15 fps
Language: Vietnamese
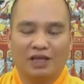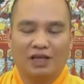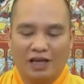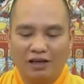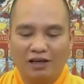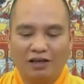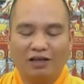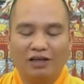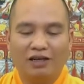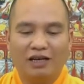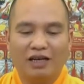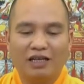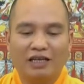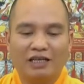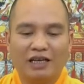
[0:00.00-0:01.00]
cái lương thực
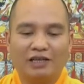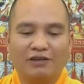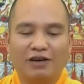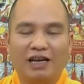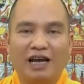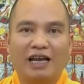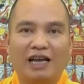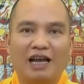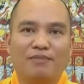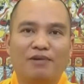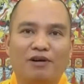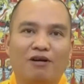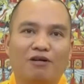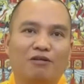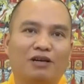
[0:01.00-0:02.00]
anh ta dành cho ăn 2 năm
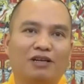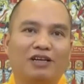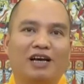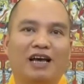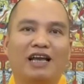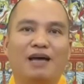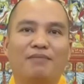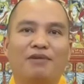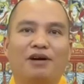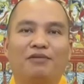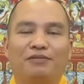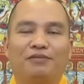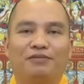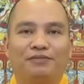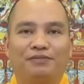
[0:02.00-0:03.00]
nó có còn được 2 năm không